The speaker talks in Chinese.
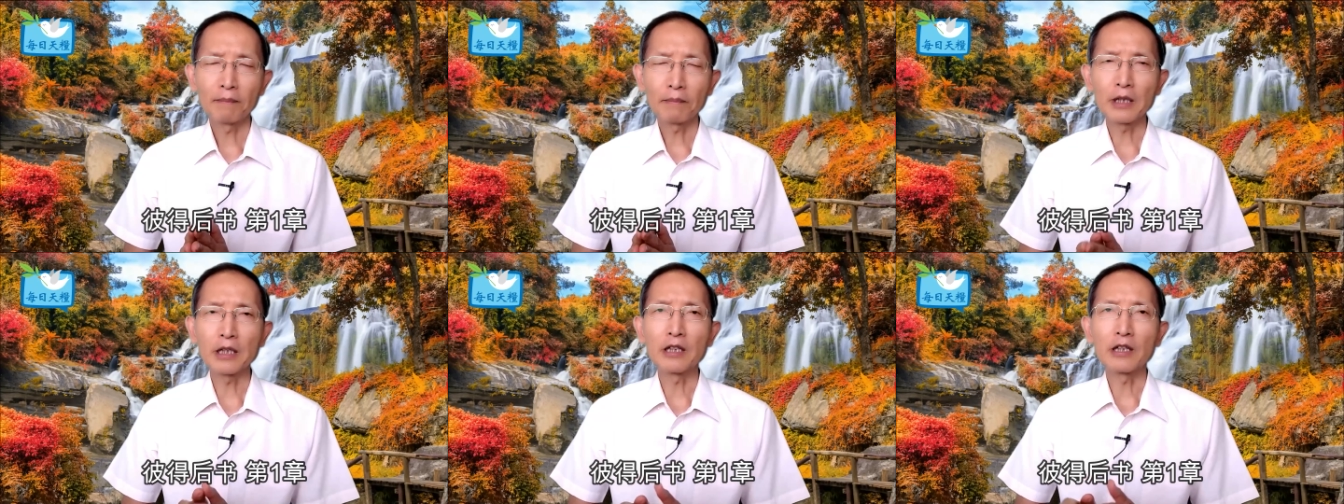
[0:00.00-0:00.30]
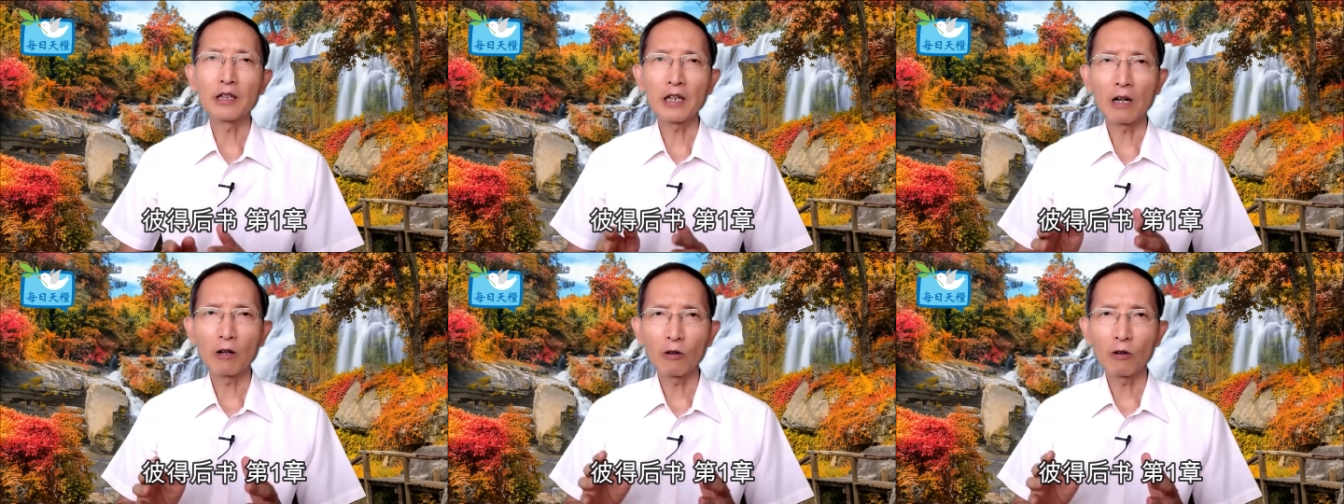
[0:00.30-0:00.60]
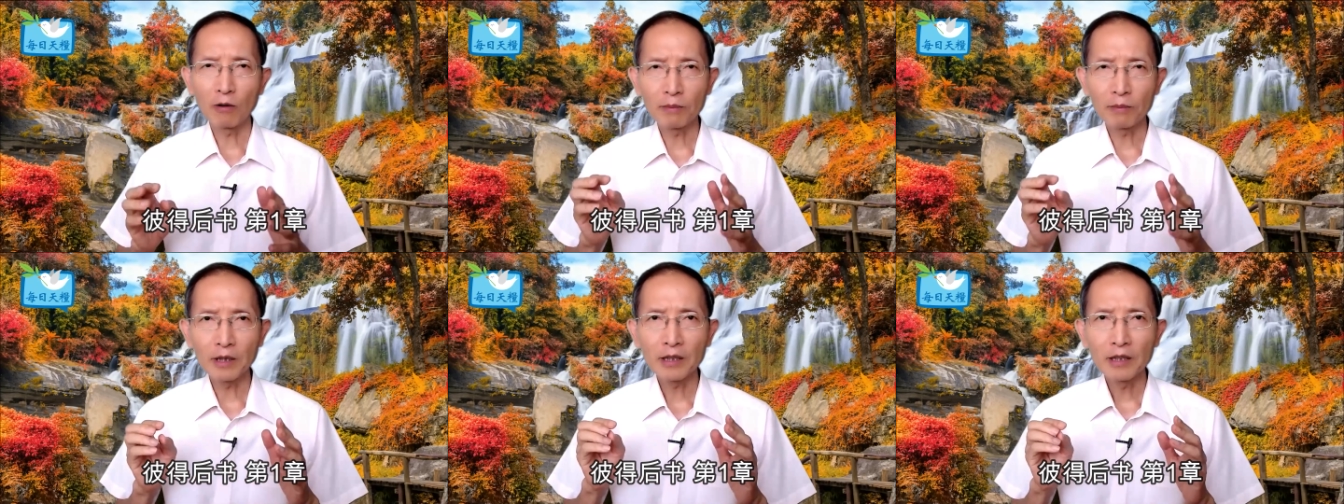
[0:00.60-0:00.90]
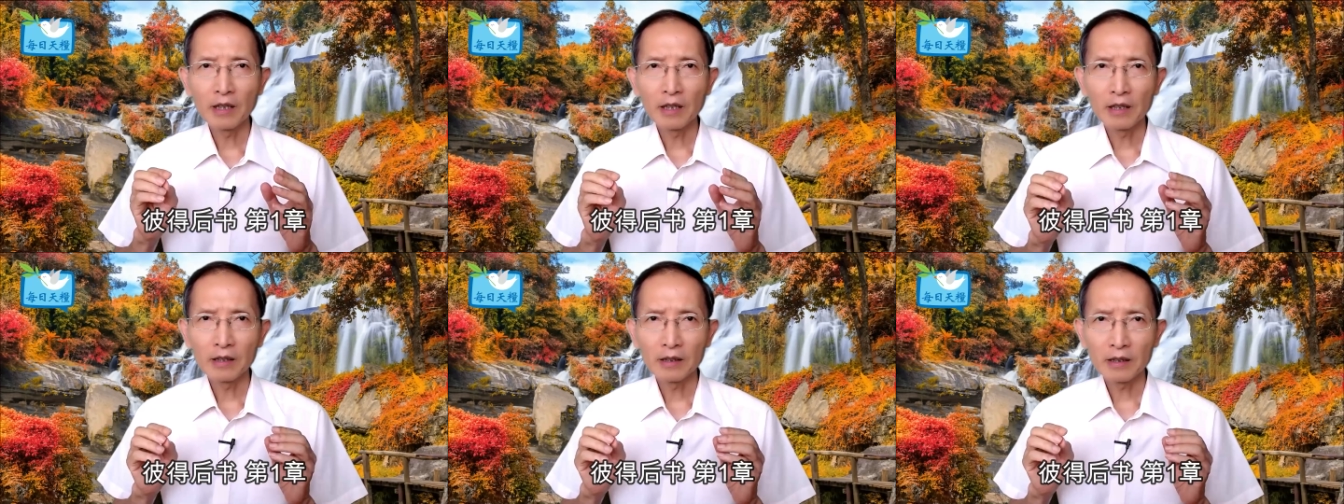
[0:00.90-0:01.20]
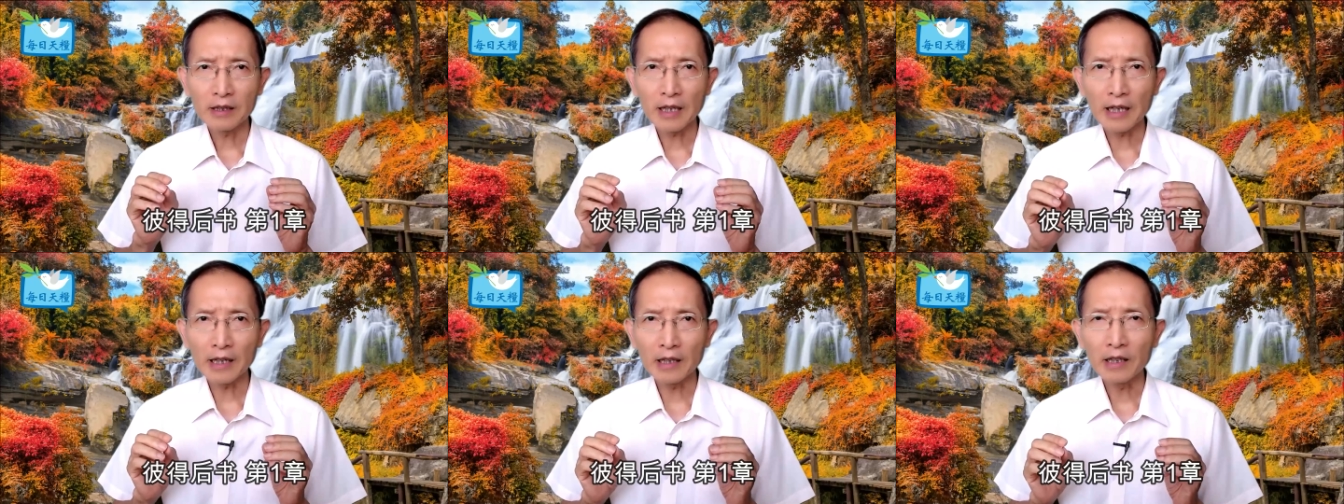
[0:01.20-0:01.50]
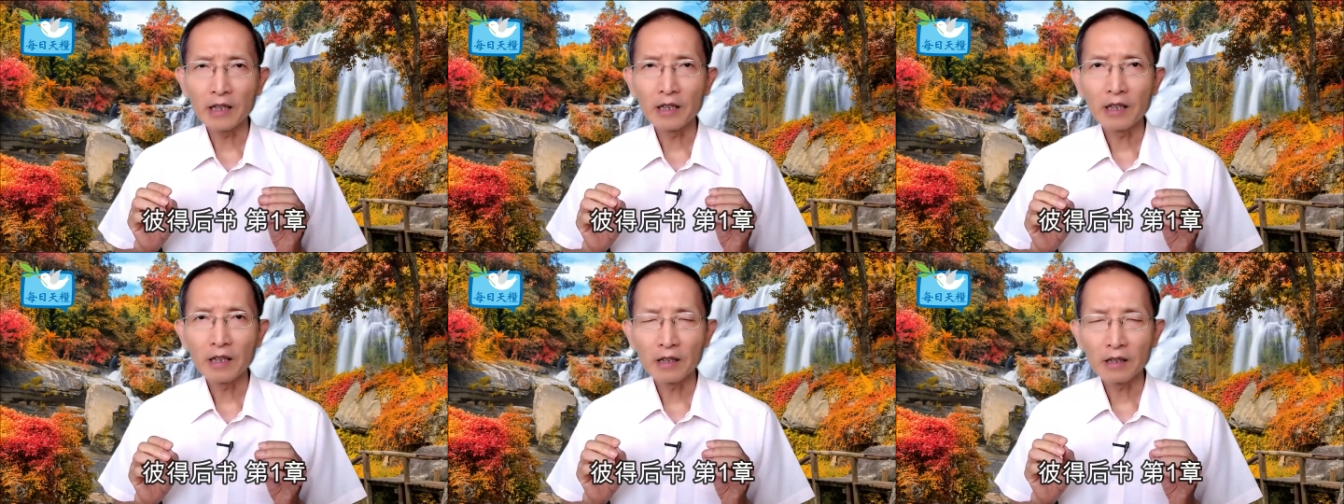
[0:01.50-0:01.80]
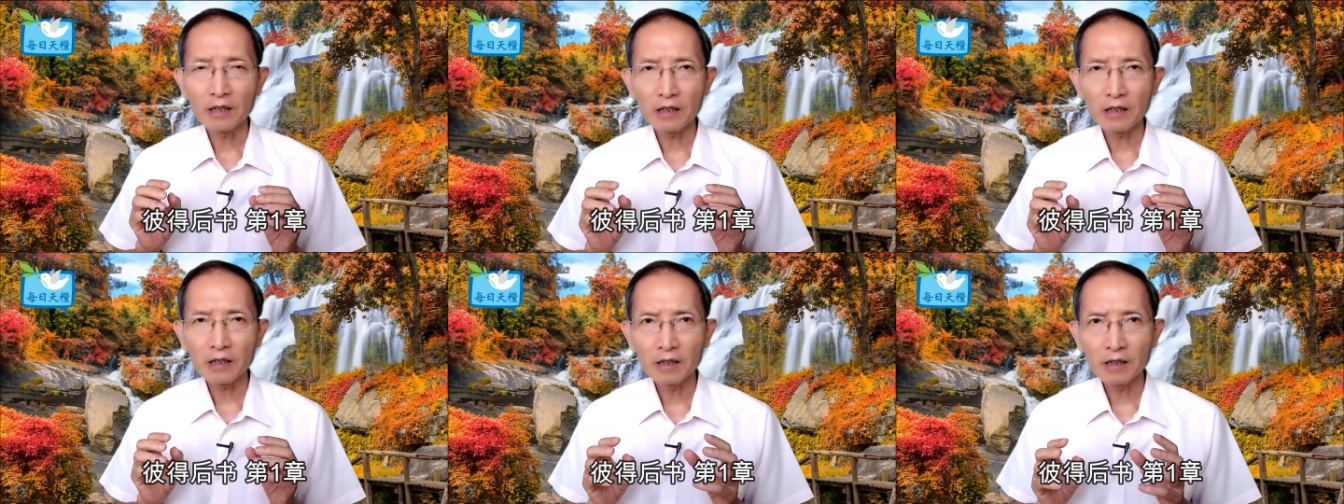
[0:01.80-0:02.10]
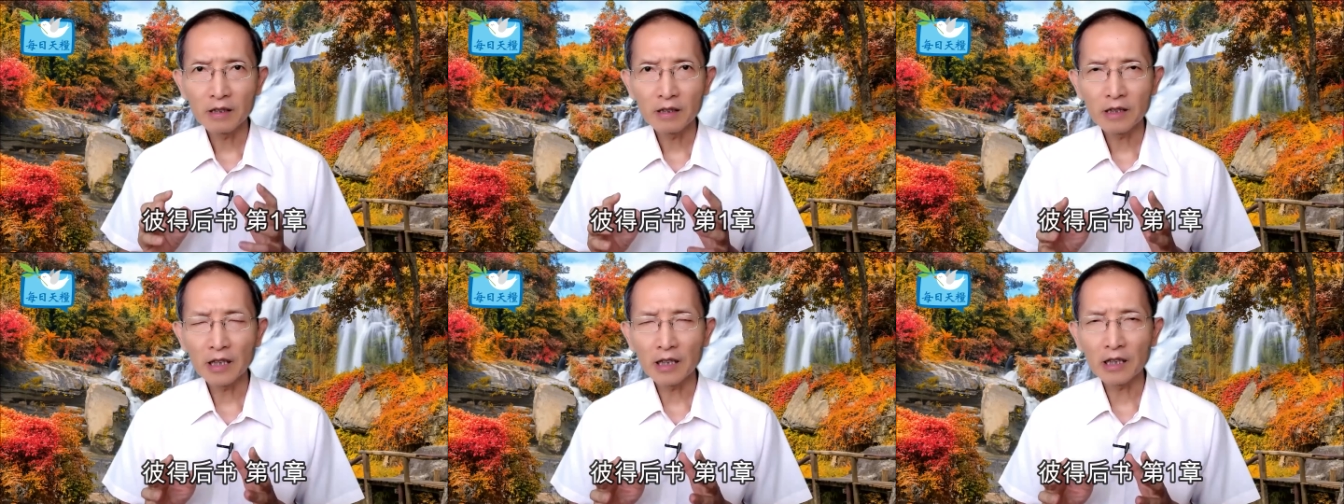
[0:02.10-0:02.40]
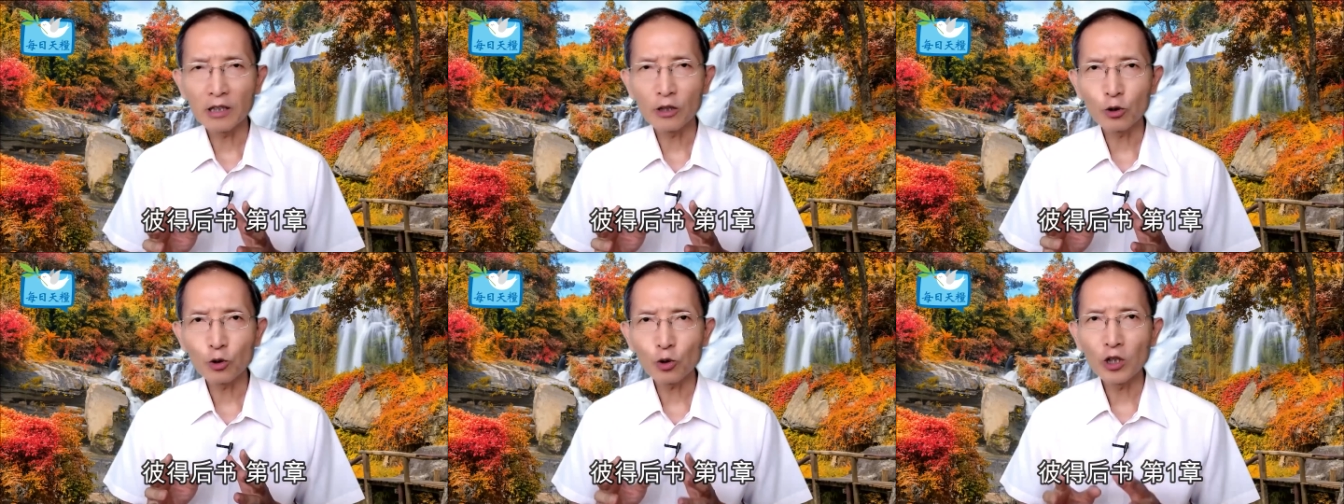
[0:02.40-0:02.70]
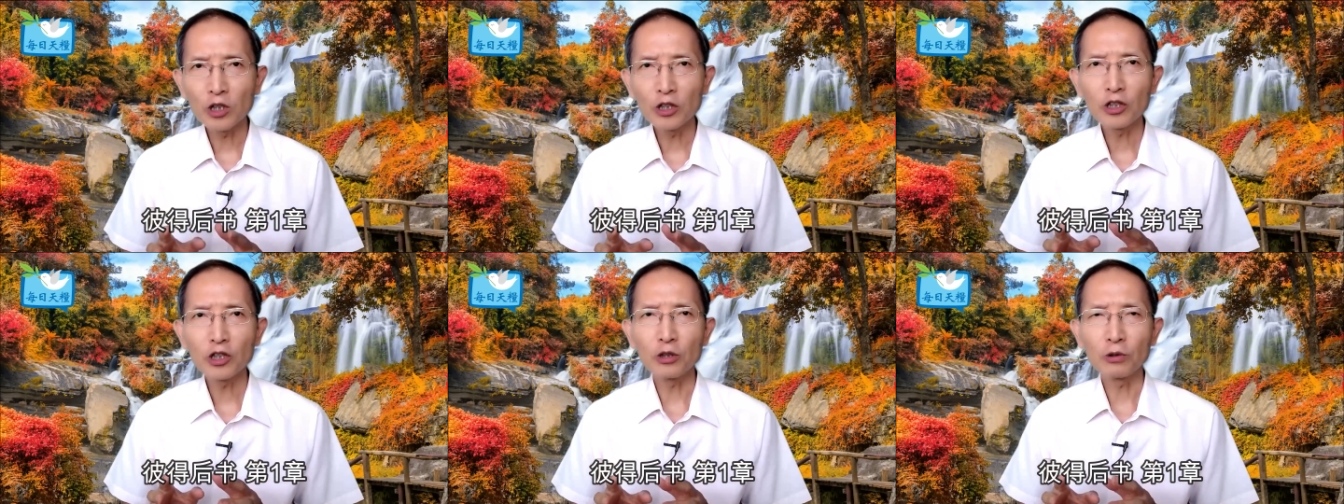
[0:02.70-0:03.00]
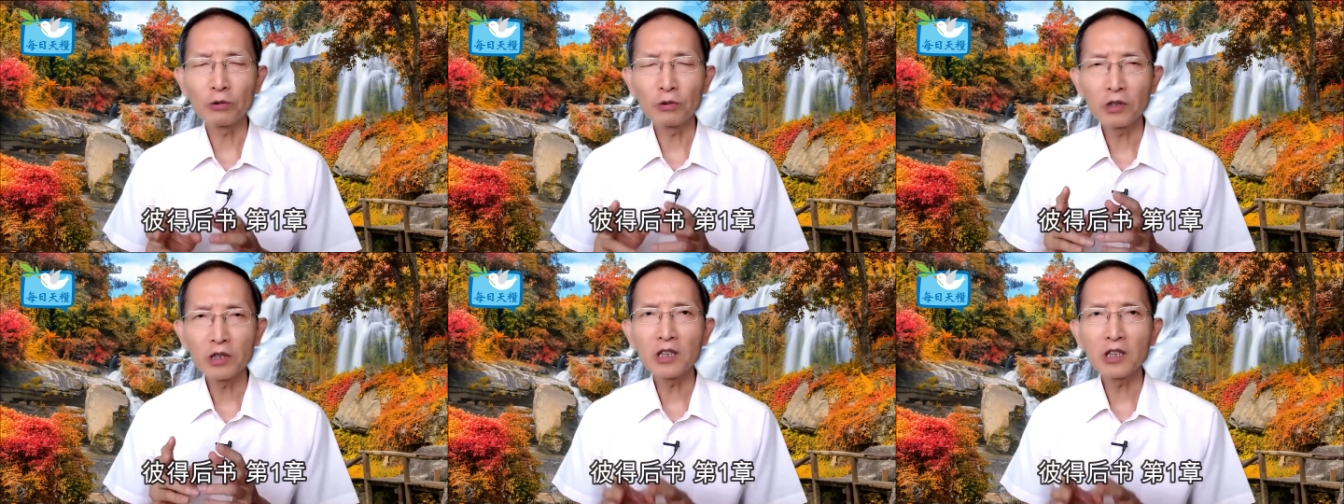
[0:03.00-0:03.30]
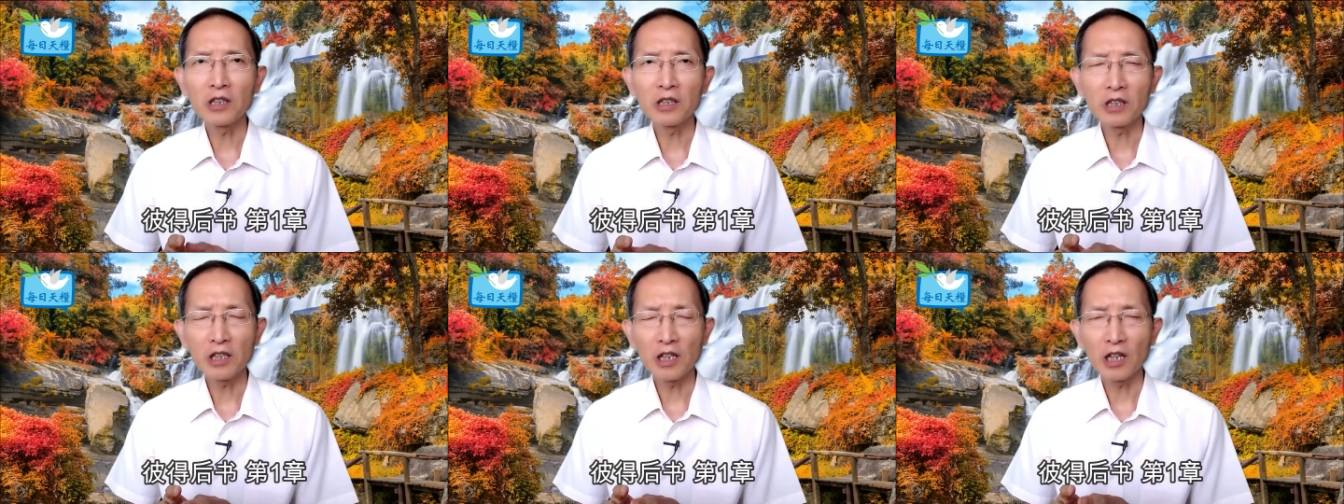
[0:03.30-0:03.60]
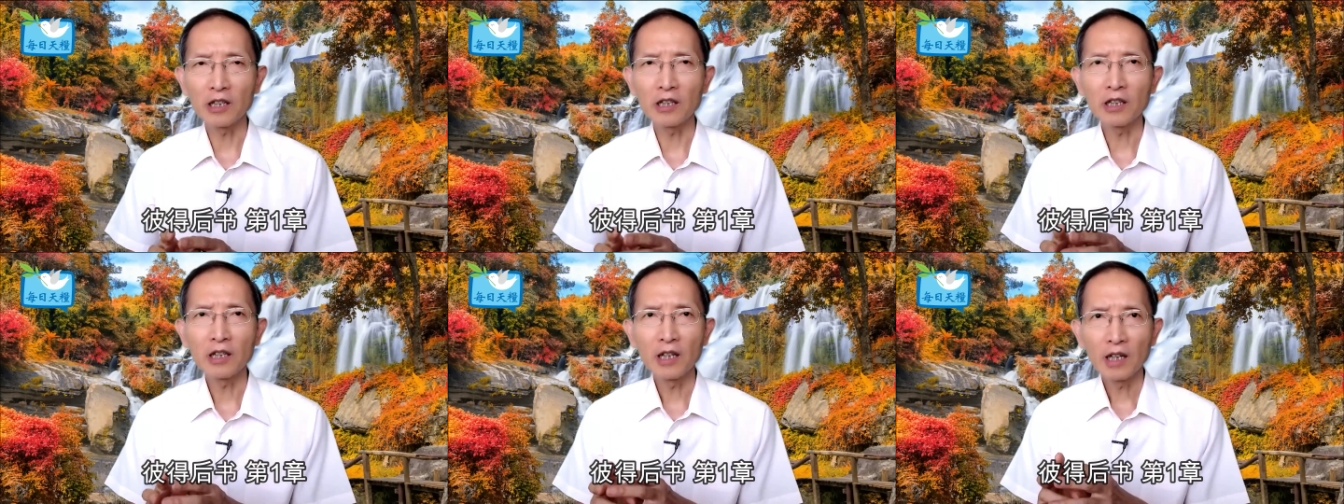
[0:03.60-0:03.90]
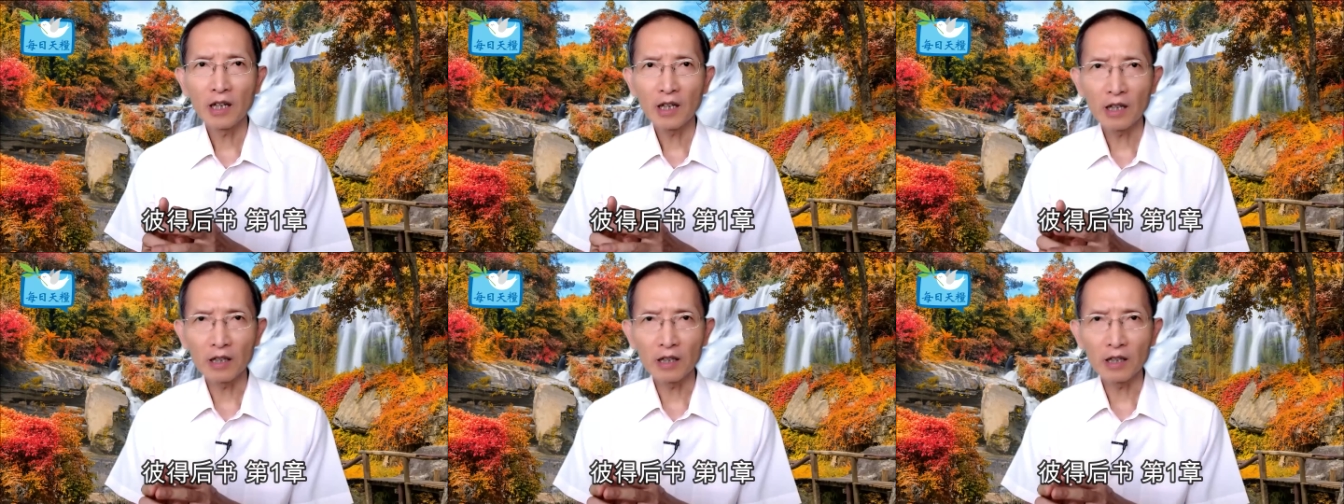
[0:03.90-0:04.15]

彼得要我们在这个追求敬虔